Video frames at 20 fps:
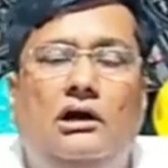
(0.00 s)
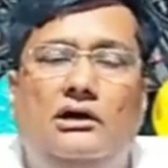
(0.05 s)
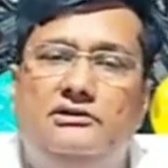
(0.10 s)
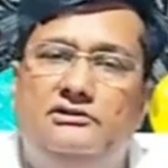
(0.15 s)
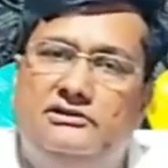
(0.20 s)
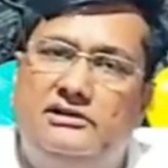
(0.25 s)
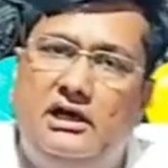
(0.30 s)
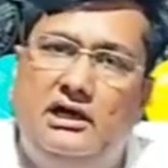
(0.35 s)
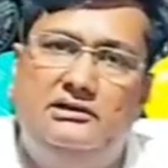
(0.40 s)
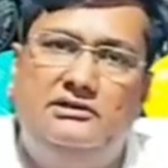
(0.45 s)

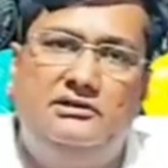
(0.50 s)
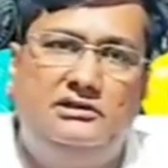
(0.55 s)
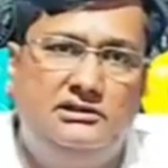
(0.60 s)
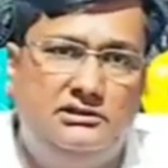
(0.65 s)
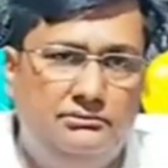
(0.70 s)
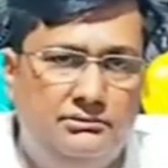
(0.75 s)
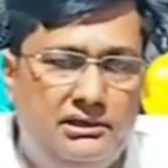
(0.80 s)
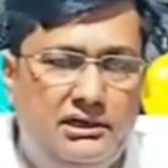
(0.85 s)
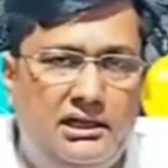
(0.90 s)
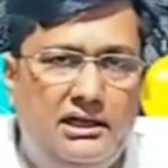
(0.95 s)
अच्छा
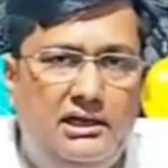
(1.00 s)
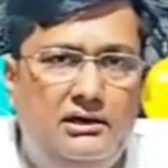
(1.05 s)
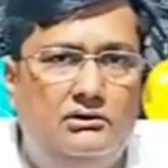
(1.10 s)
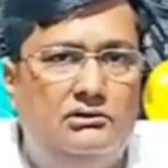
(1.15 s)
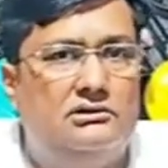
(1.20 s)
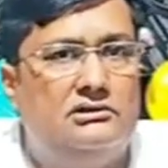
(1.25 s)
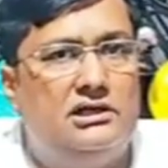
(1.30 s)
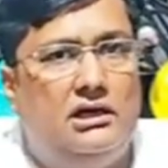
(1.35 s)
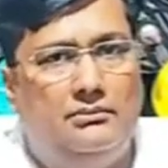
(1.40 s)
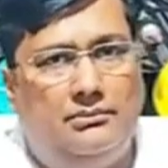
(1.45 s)
चीज मिले और
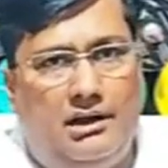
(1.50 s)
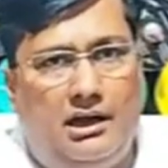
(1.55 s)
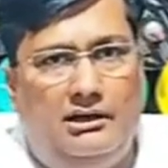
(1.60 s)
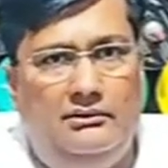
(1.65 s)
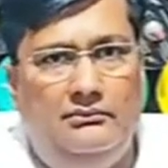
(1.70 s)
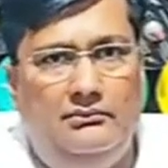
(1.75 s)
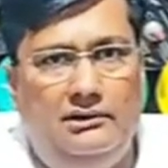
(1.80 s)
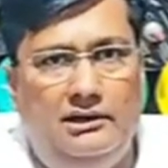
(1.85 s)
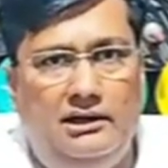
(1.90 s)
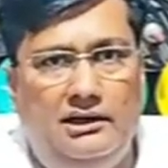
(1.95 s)
अच्छा माल
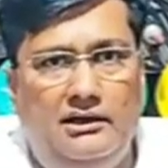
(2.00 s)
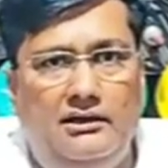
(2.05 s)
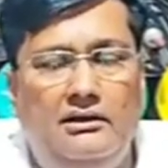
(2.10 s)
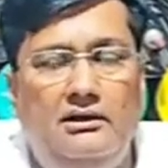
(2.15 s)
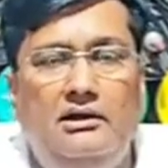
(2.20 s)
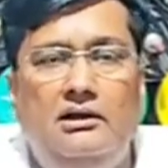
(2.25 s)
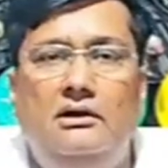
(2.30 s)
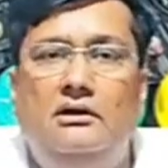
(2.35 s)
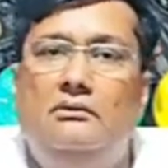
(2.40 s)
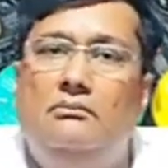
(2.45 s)
मिले
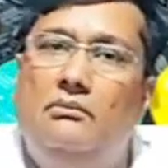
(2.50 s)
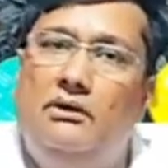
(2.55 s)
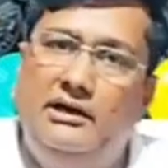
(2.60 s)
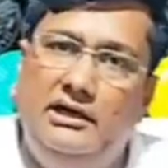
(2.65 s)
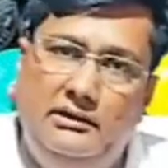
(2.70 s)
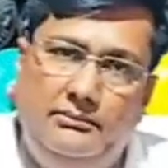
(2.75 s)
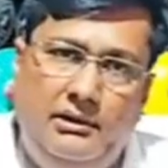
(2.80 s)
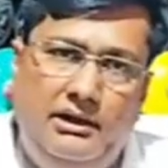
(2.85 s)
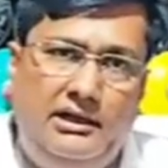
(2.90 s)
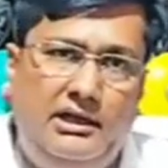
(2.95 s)

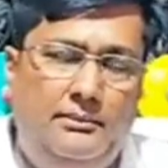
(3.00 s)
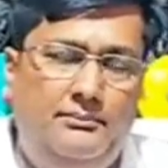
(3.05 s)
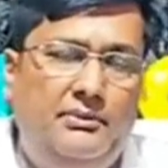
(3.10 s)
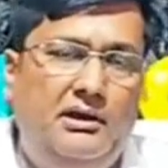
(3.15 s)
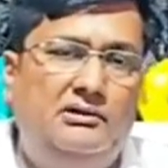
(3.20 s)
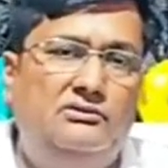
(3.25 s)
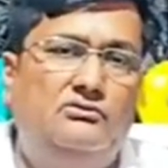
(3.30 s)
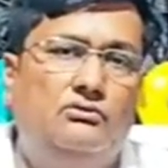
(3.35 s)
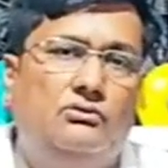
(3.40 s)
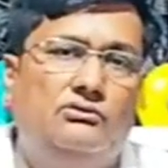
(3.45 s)
मनी भाई के
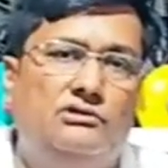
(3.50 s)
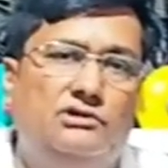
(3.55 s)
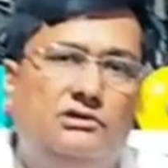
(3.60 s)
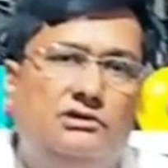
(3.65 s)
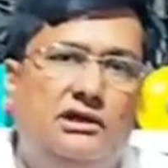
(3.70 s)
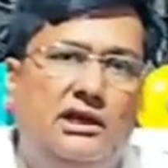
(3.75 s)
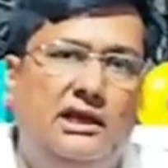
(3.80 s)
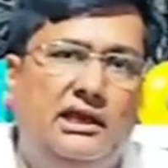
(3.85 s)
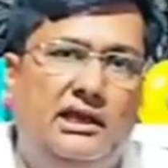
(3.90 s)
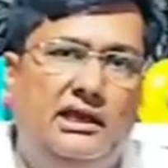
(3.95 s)
पास जो
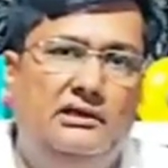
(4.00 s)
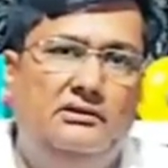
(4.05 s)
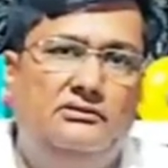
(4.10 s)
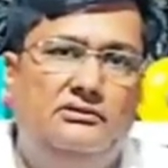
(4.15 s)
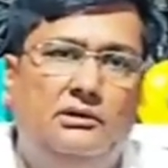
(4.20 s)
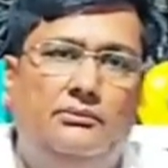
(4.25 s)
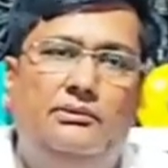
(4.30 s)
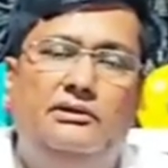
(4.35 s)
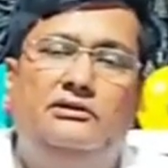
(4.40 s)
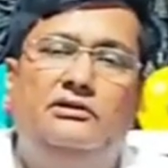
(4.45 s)
चीज है
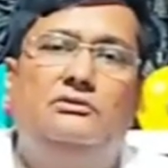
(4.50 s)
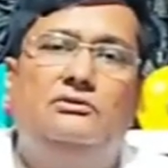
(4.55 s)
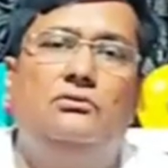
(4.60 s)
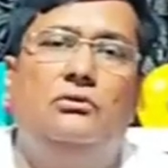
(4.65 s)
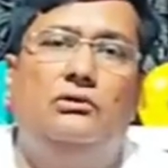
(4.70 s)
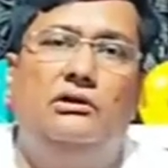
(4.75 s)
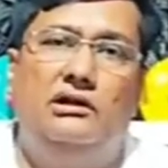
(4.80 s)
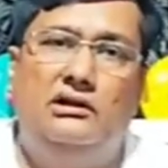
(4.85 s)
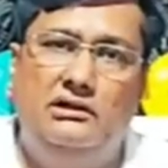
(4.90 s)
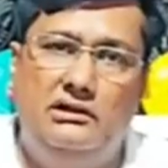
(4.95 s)
सभी चीज
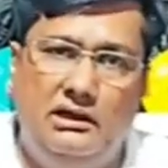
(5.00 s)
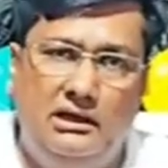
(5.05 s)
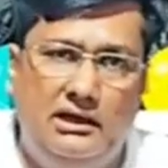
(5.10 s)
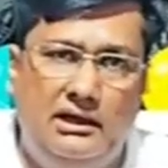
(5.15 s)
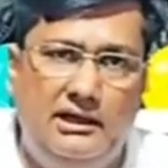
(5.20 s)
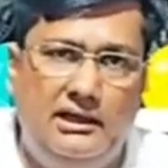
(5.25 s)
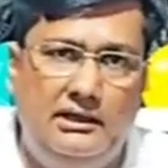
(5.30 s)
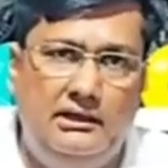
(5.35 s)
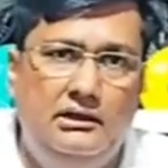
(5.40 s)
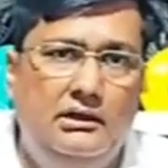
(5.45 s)
ओरिजिनल
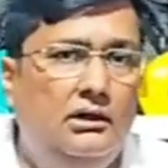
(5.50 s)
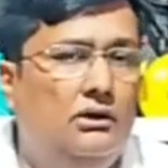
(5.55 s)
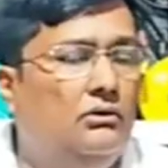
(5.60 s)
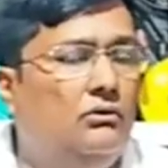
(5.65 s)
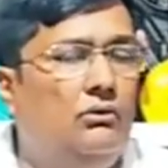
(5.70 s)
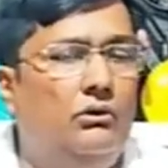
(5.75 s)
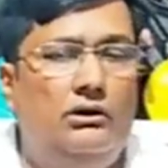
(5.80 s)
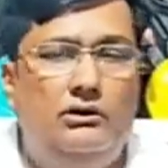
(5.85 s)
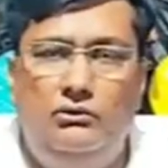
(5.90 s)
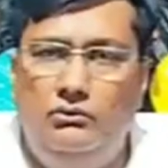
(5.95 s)
है
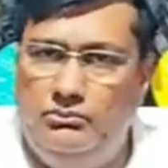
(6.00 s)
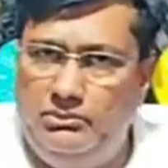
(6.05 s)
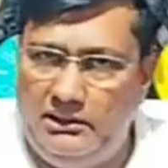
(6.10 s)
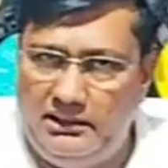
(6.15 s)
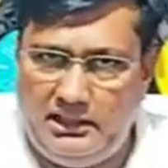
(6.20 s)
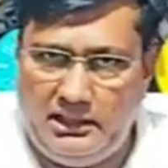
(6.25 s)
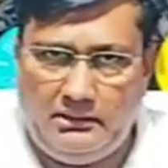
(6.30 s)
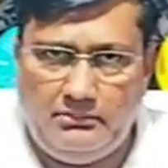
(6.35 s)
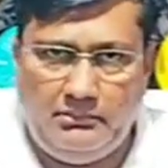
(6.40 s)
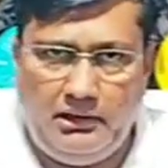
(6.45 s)
कोई
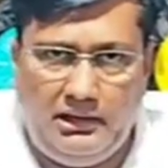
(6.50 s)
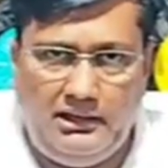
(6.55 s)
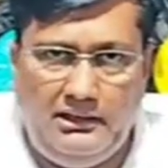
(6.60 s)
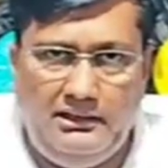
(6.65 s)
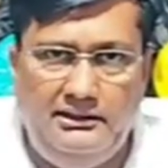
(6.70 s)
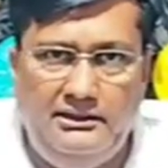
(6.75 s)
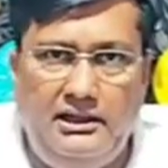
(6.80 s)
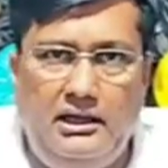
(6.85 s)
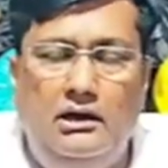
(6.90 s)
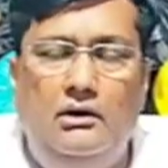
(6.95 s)
डुप्लीकेट माल
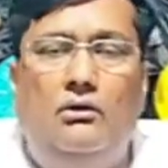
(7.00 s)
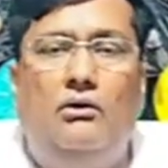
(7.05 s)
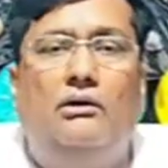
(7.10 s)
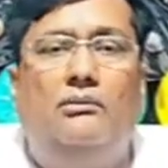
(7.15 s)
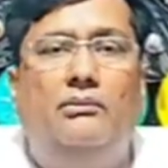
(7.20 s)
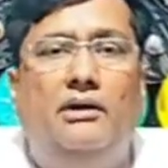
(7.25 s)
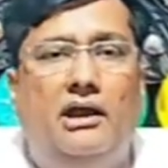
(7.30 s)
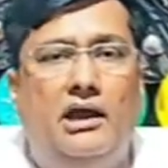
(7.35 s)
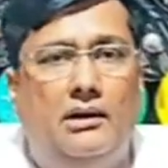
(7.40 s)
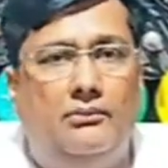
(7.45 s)
नहीं है और
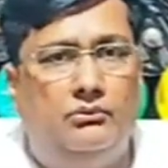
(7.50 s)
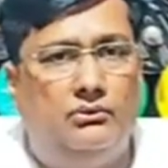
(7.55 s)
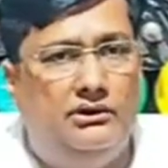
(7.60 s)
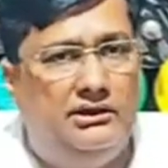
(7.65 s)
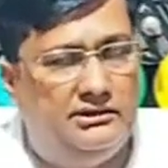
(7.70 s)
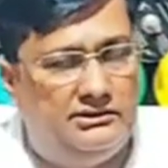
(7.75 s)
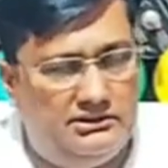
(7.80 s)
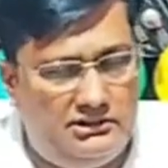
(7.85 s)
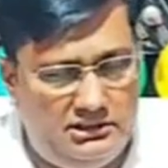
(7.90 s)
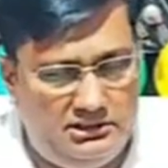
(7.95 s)
मैं आपको
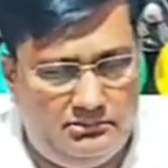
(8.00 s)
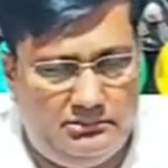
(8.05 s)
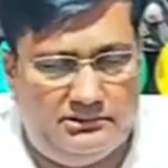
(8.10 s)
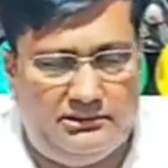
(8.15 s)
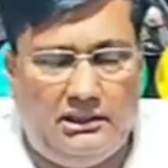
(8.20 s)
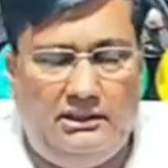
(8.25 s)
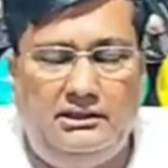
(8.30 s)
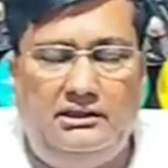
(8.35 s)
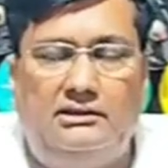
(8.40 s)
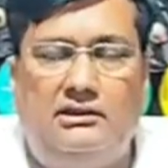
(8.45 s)
एक चीज
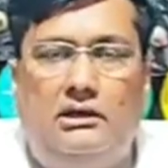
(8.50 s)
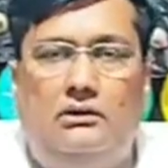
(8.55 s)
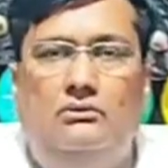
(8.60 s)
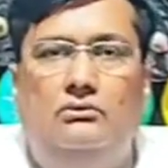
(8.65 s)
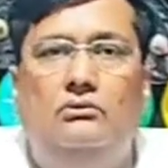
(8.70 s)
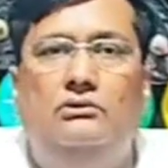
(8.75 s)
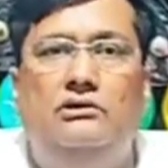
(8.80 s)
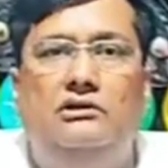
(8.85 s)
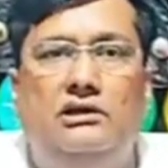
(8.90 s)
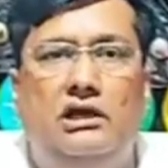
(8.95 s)
बता देता
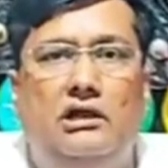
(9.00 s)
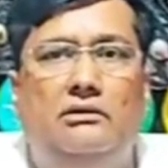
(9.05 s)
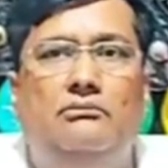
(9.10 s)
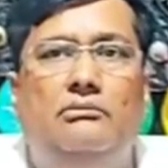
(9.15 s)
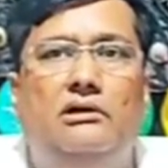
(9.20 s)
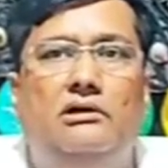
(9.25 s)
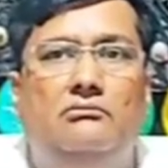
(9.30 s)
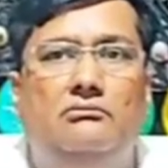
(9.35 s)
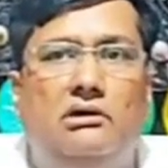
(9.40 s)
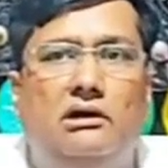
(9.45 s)
हूँ इजाज
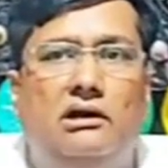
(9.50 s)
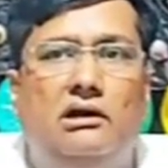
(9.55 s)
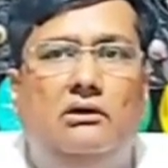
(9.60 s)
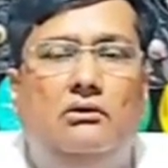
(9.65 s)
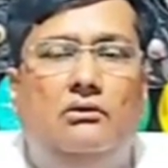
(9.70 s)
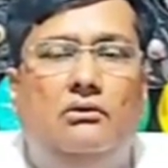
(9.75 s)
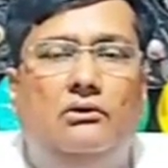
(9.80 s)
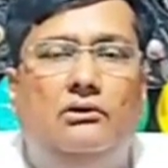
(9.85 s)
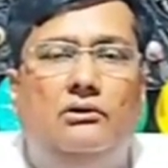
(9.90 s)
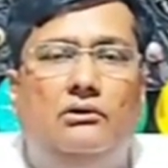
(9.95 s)
बेग बरी
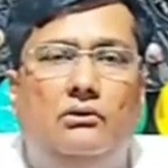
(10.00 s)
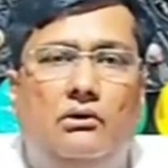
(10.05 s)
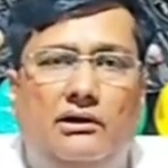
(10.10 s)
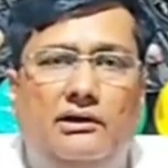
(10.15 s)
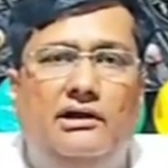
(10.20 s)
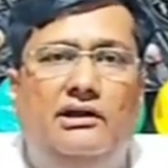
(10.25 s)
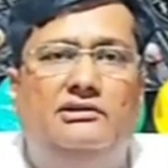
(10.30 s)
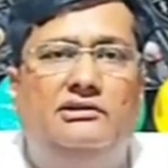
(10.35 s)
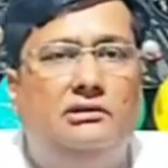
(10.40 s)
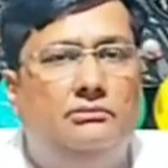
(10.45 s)

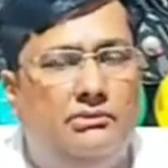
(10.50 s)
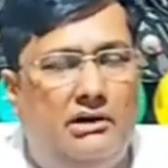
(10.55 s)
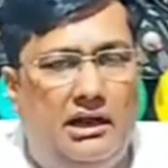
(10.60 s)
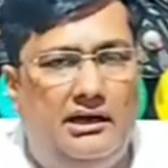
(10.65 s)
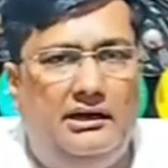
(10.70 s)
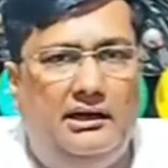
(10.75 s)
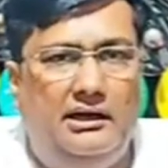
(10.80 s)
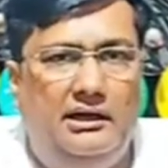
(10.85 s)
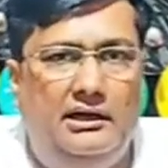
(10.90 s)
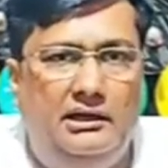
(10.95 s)
लोयन ऐसी
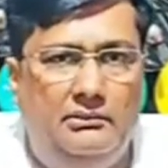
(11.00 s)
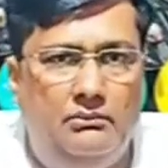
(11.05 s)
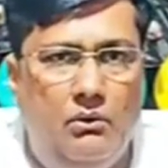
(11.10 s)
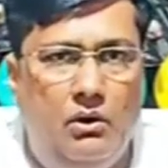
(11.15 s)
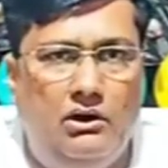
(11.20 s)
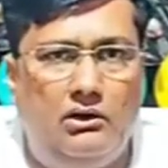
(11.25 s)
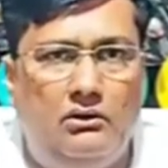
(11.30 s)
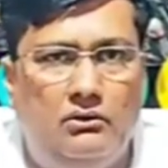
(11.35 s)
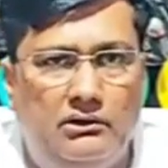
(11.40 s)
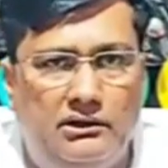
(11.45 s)
ब्रांड है
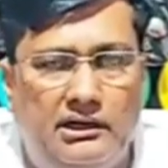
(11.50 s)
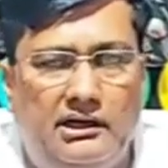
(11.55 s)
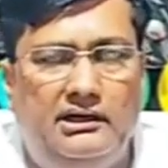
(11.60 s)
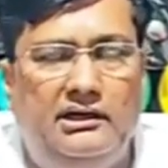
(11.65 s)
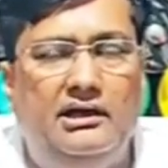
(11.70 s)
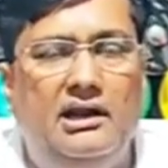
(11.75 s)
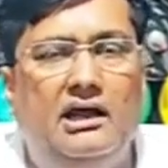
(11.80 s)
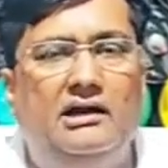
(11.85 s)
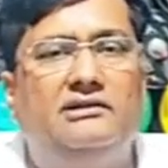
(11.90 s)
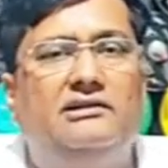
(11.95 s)
रिबोक और
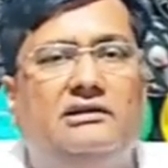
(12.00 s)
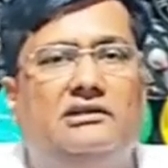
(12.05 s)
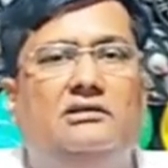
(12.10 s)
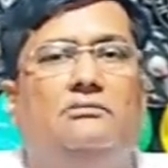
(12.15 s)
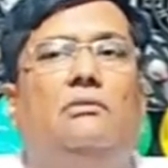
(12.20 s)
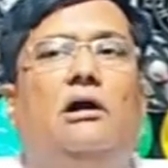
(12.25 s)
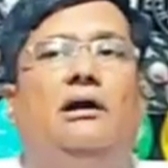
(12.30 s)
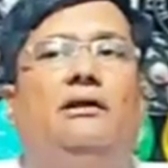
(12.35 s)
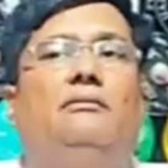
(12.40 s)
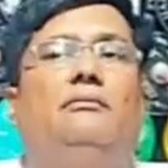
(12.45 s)
एडिडास जैसी
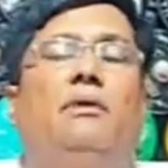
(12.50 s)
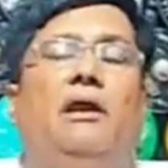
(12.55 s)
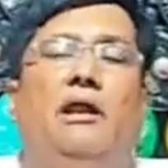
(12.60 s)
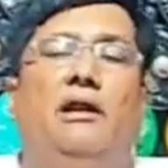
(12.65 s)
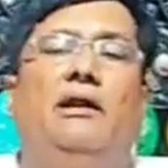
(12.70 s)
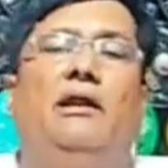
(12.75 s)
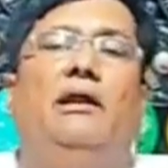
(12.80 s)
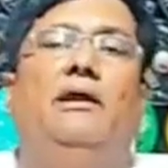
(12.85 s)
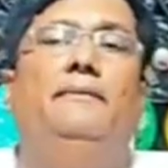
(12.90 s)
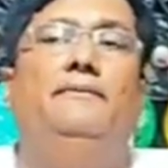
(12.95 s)

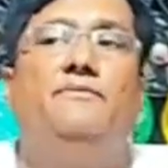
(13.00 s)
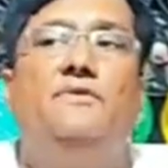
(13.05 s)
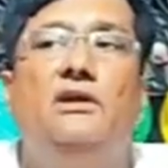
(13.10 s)
ब्रांड है